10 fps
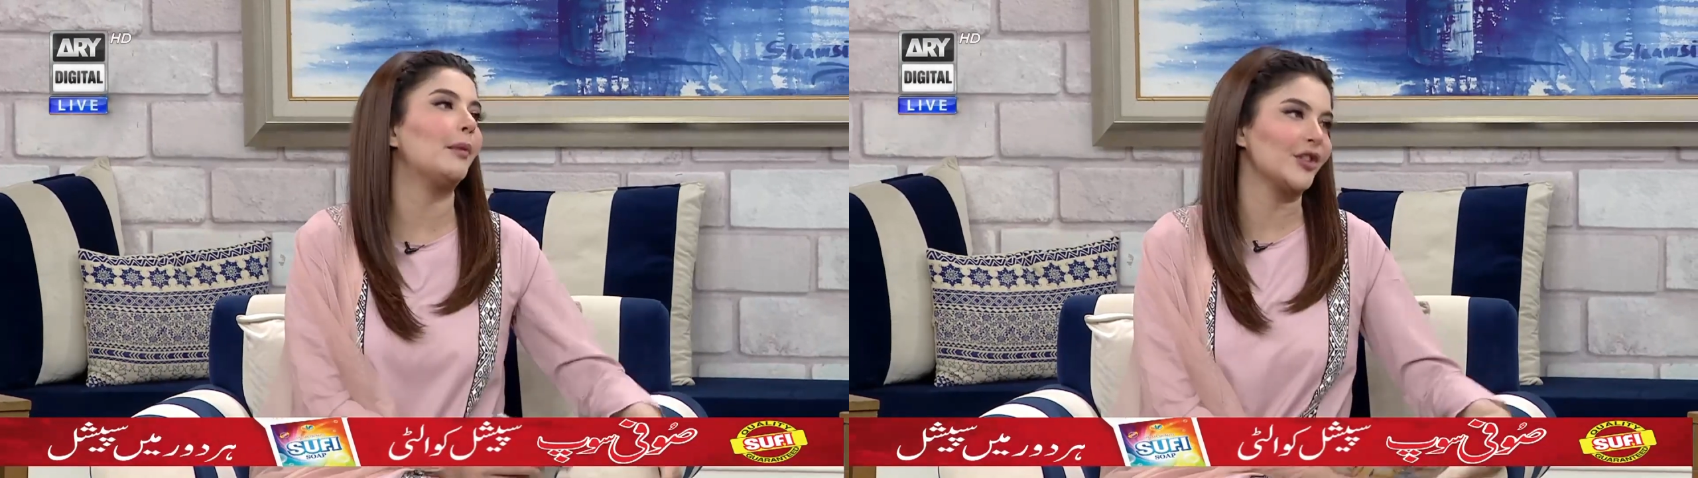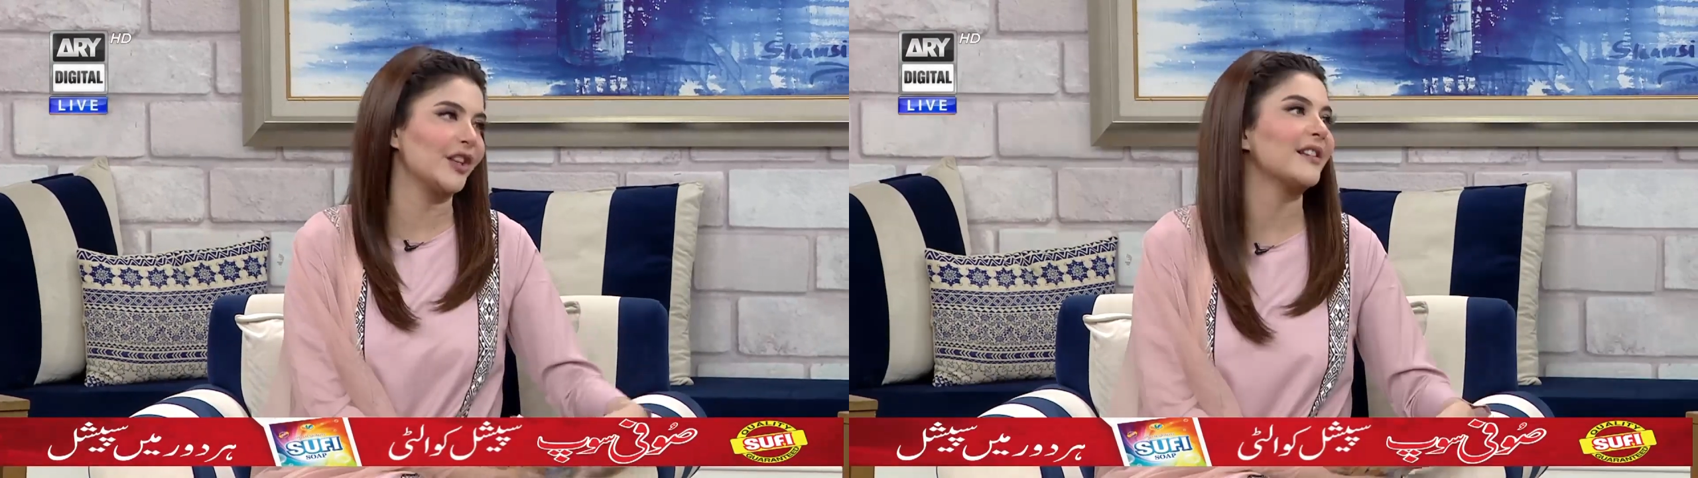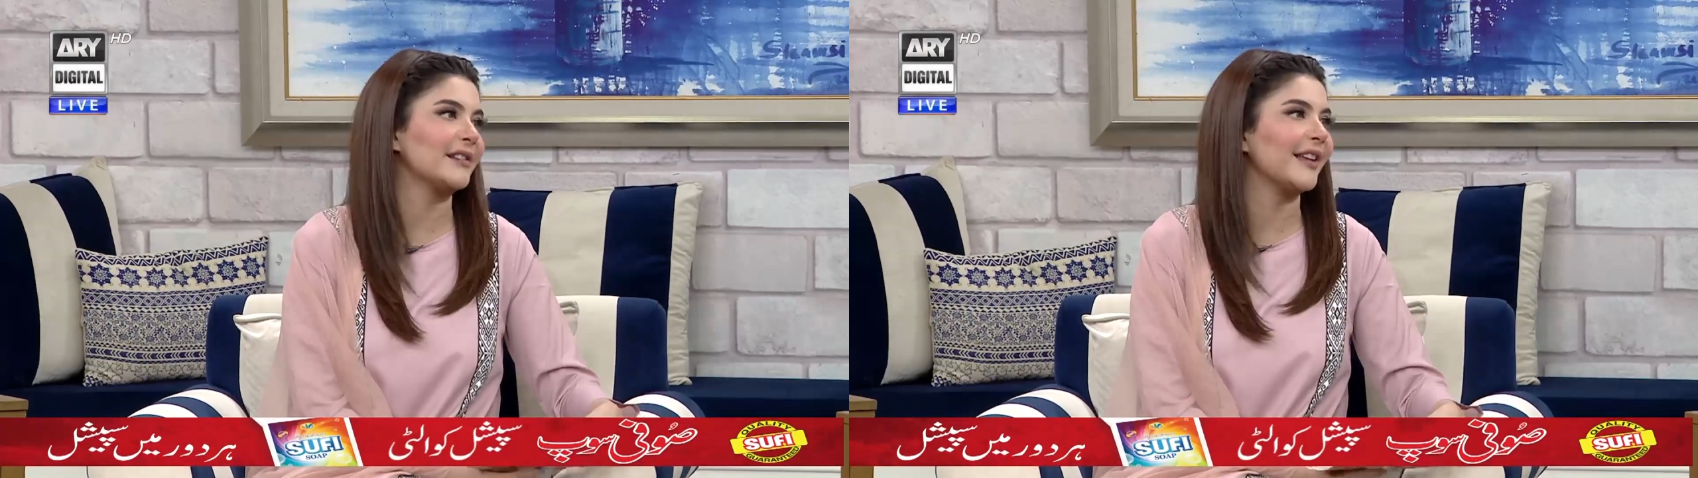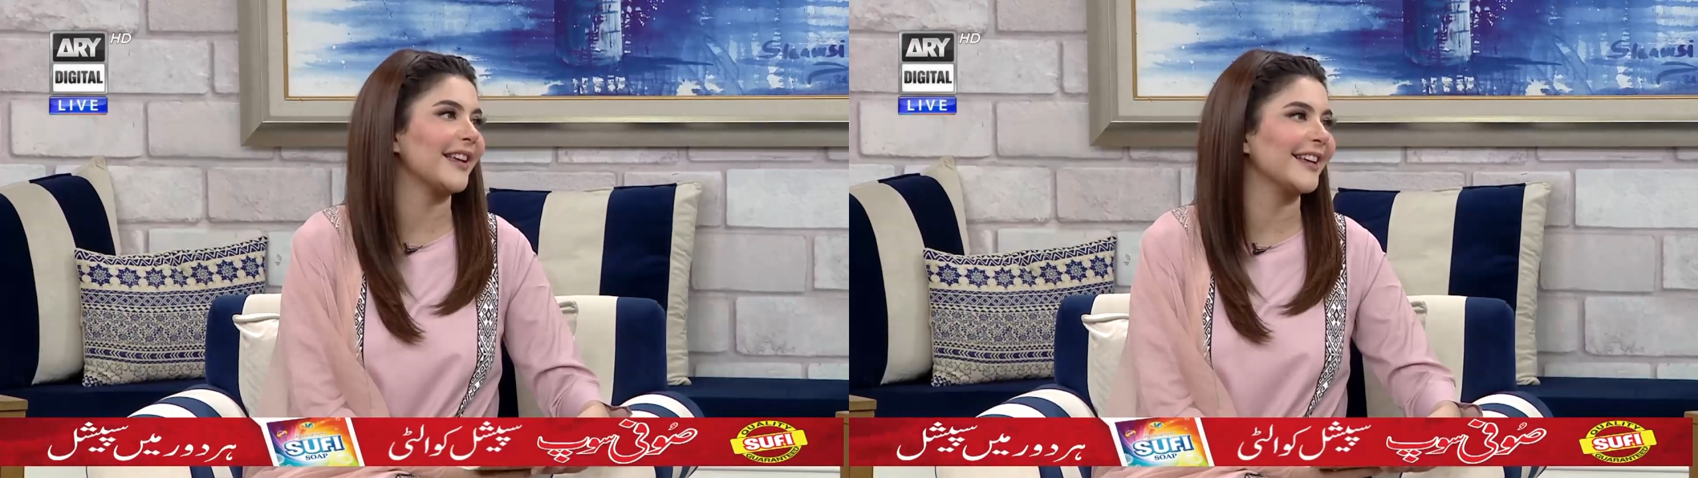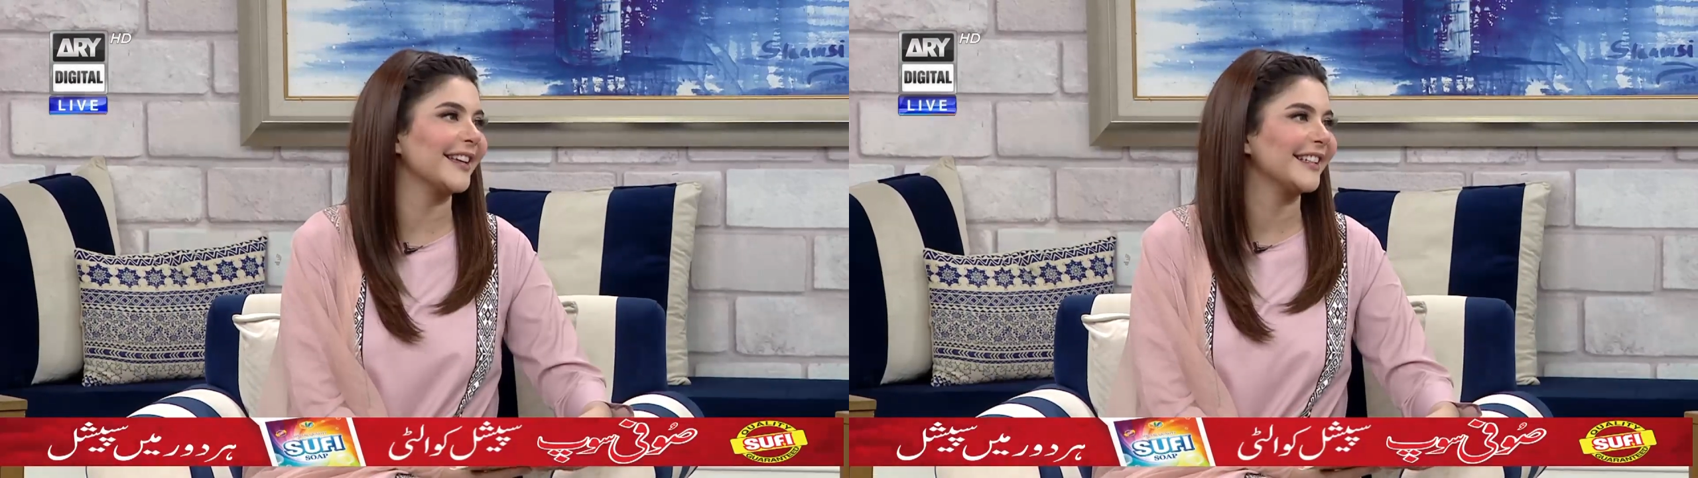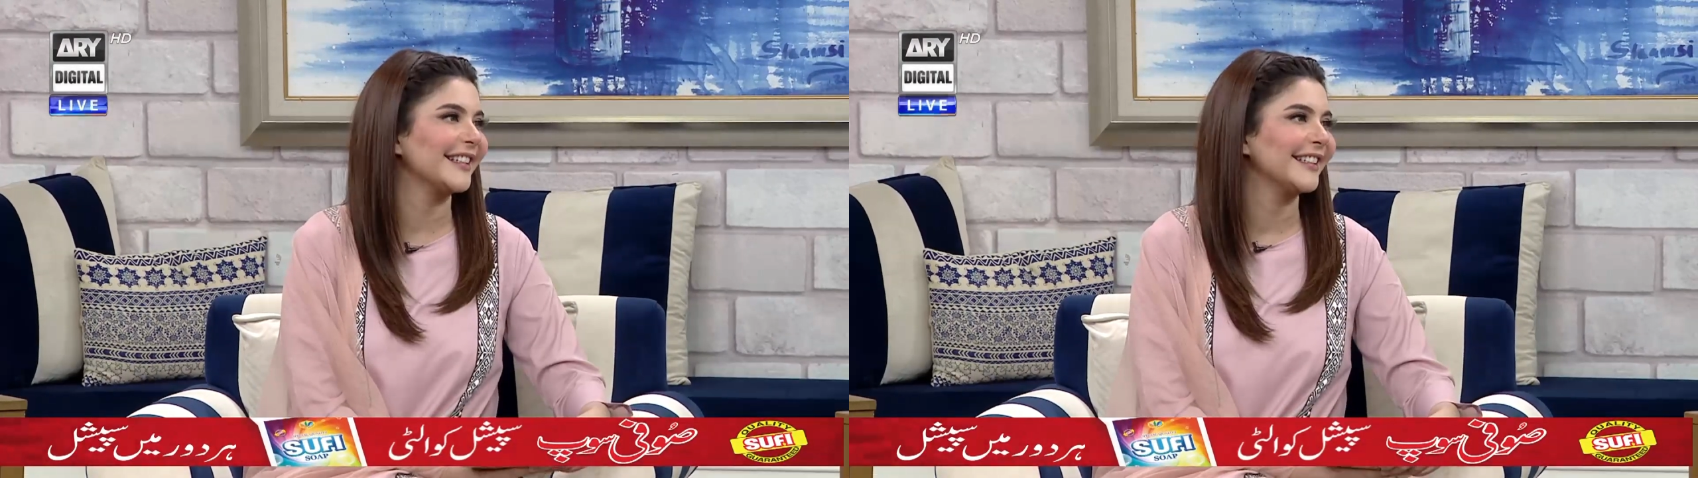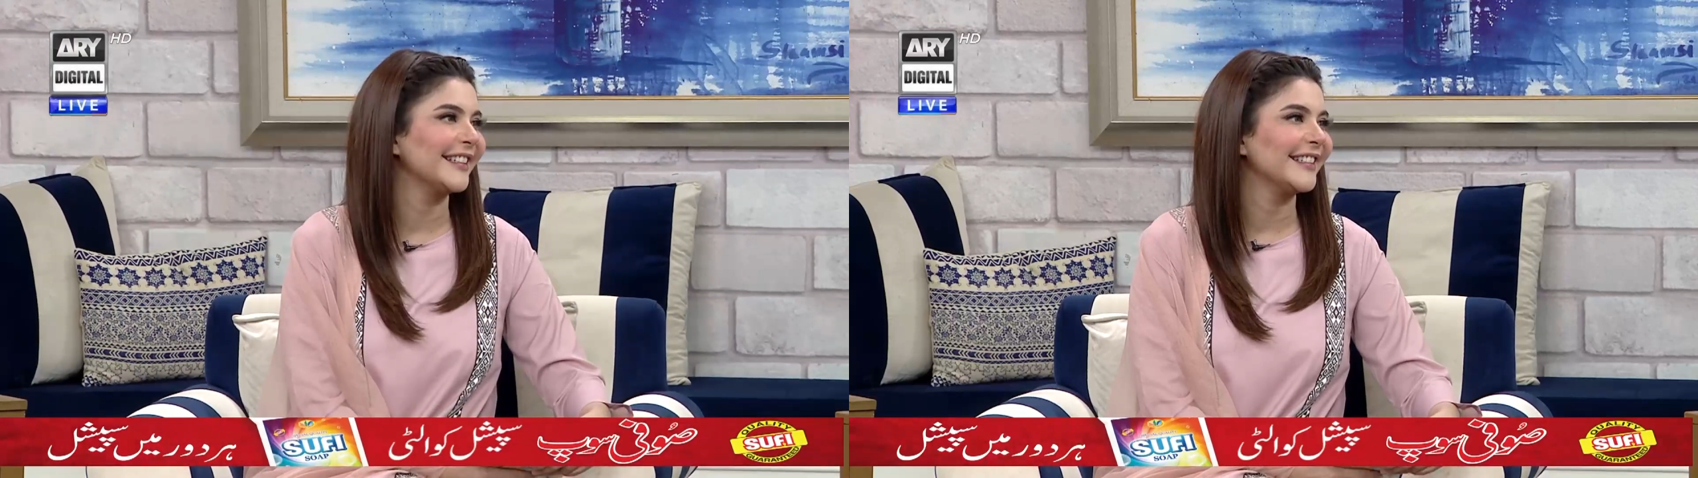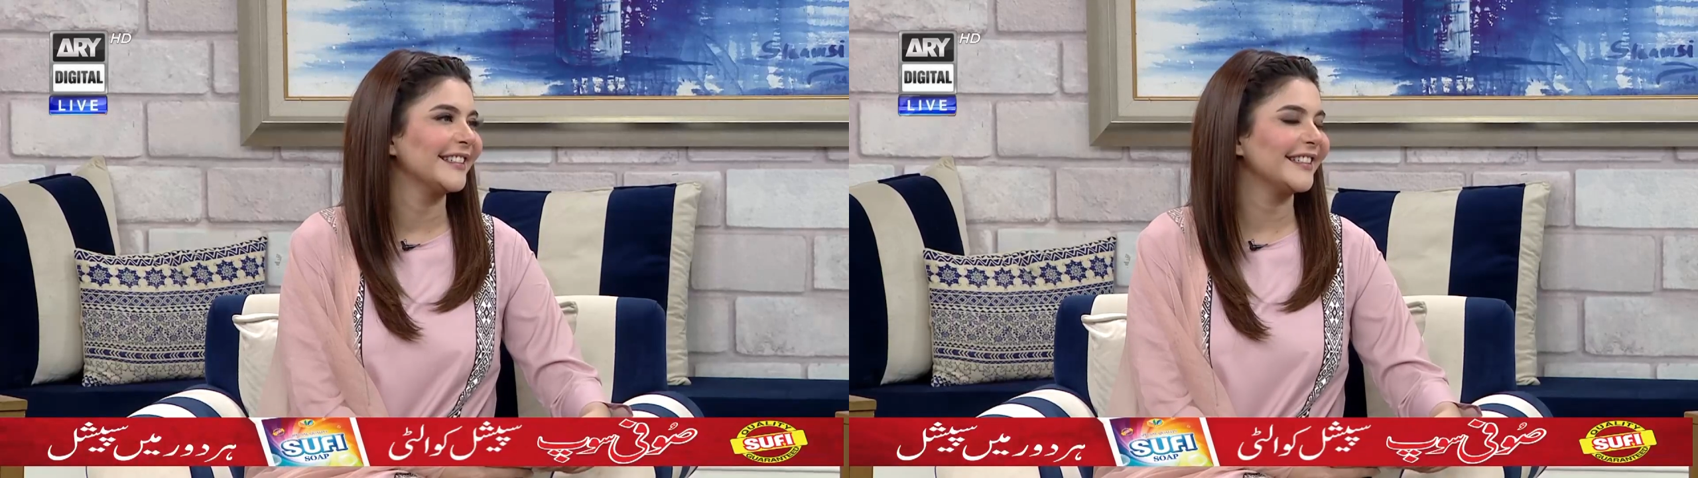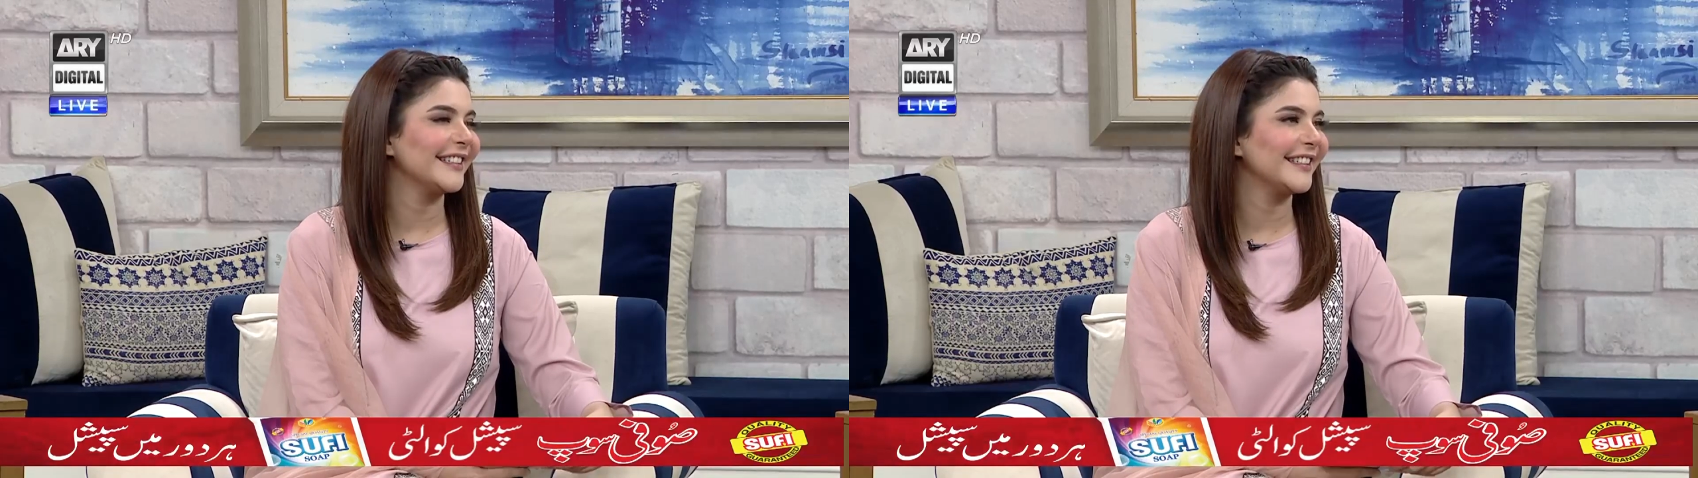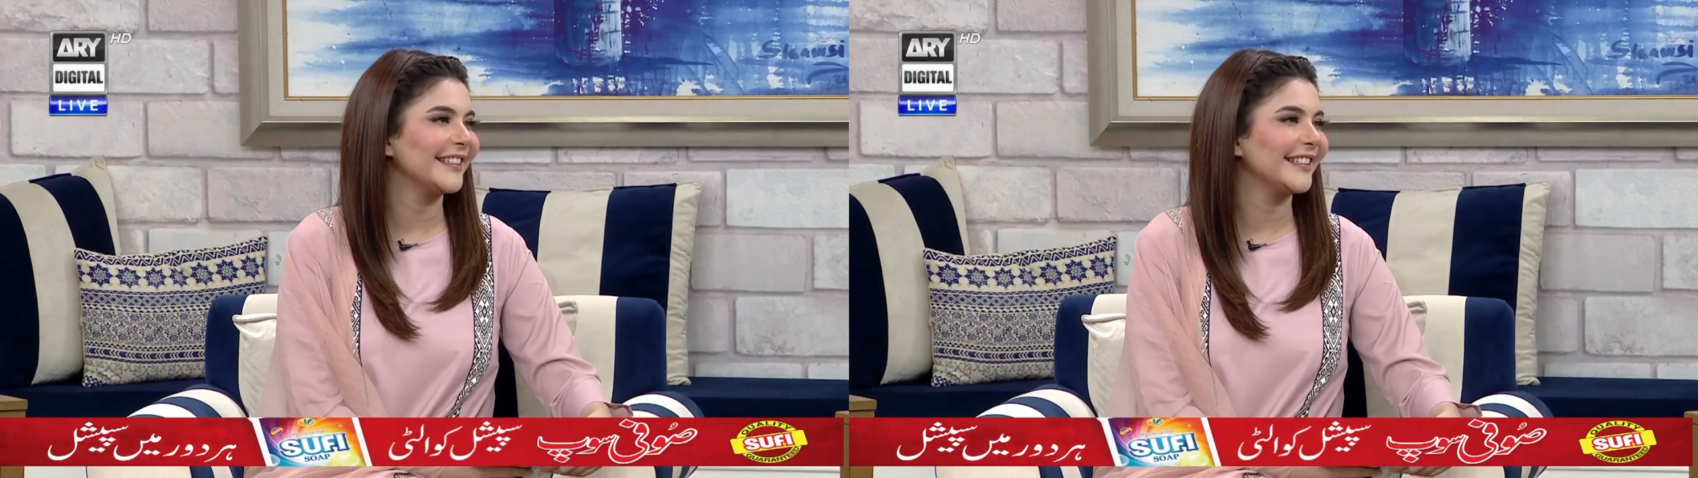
पहुंचा सकें अच्छा, बहुत शुक्रिया